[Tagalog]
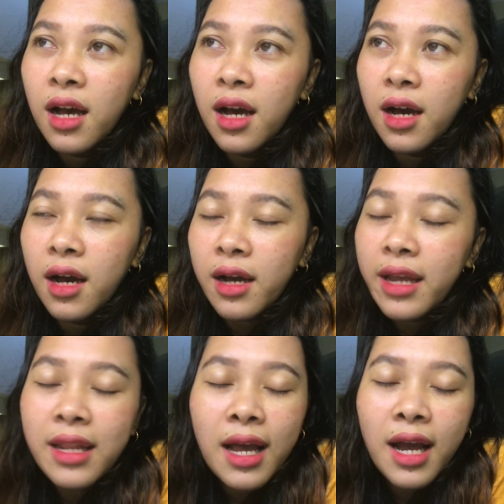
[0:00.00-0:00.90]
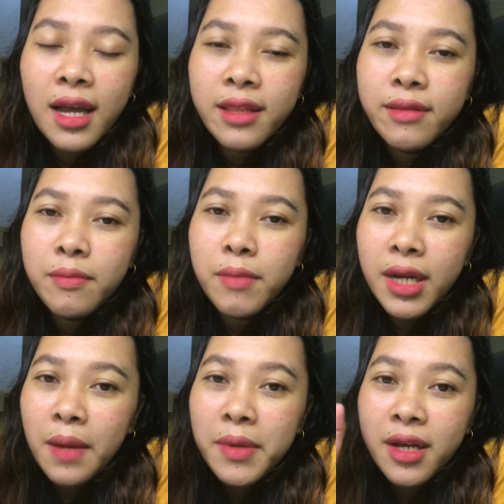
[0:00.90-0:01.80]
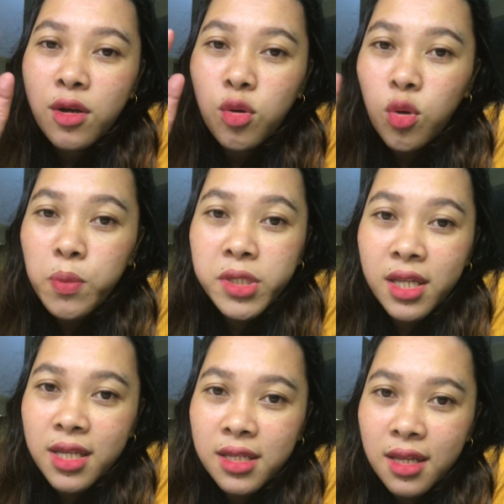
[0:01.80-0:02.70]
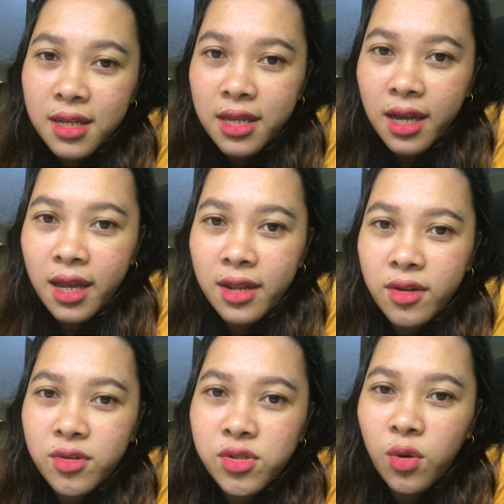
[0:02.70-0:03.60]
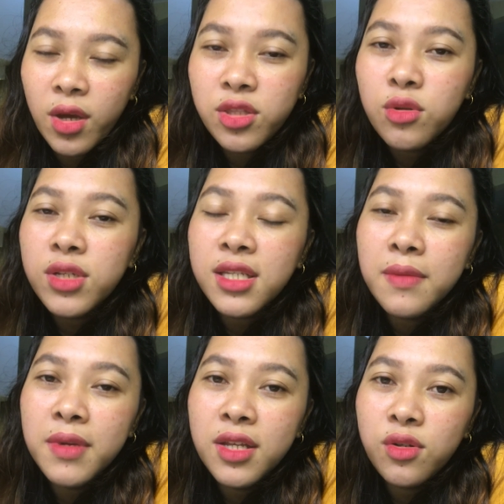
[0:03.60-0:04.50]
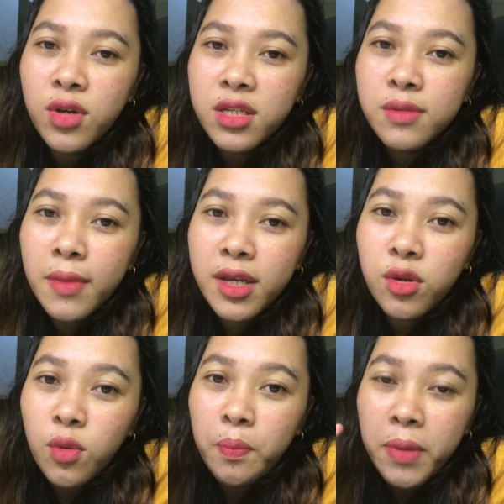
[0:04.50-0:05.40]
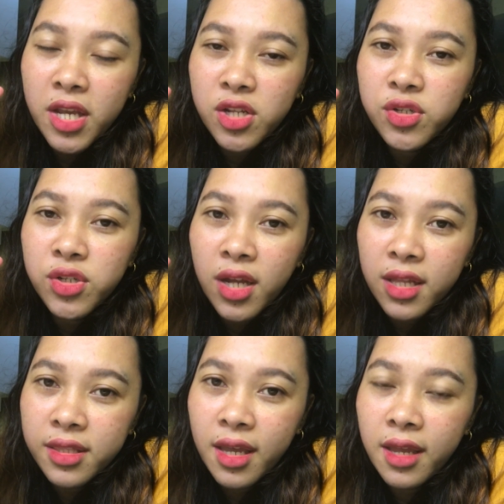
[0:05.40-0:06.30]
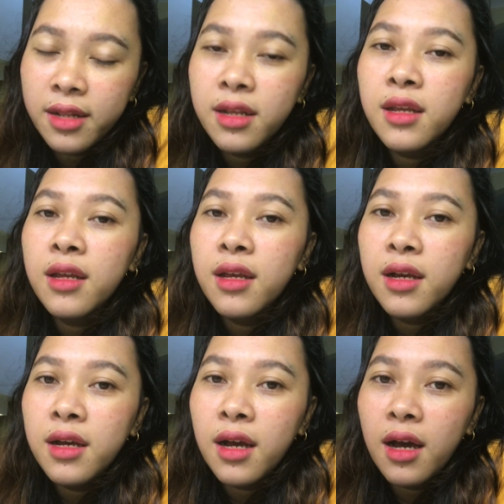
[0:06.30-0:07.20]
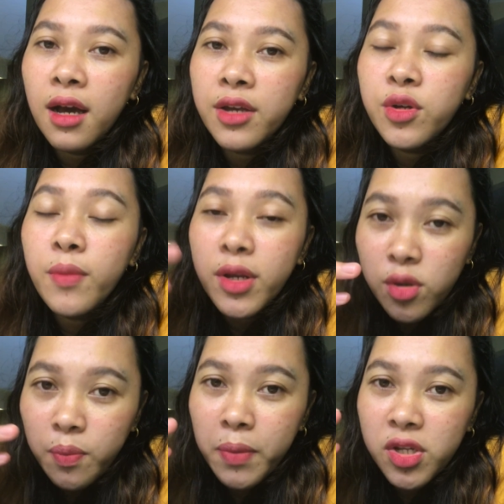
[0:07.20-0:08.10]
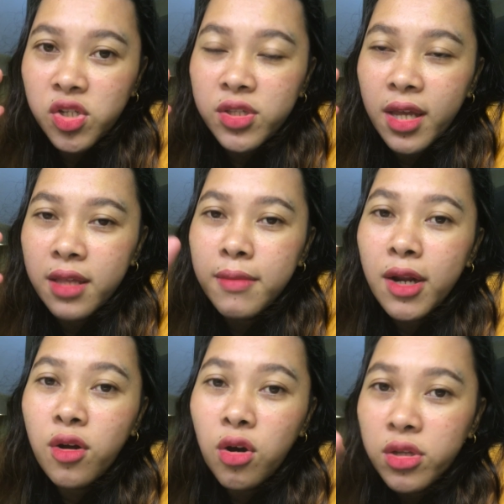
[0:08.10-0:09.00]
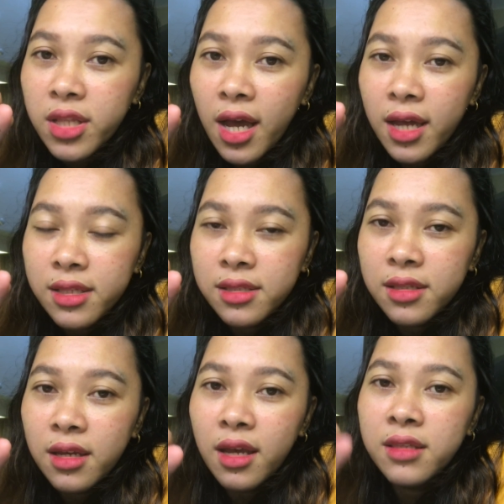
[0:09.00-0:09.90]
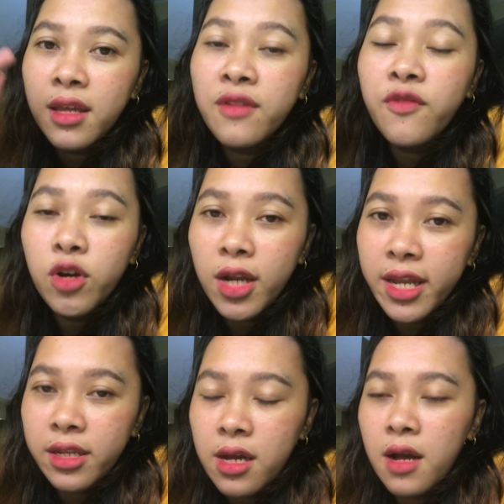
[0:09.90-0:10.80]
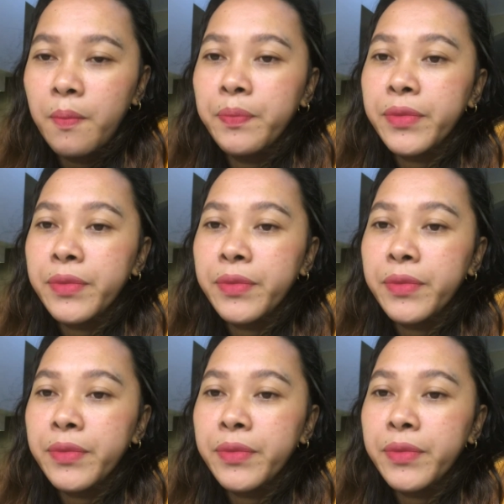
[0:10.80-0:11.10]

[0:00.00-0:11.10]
uh, kailangan marami kang groups na sasalihan. So, itong sasabihin ko is may group page, and then uh, yung may group page din, merong on hand, and then for line up.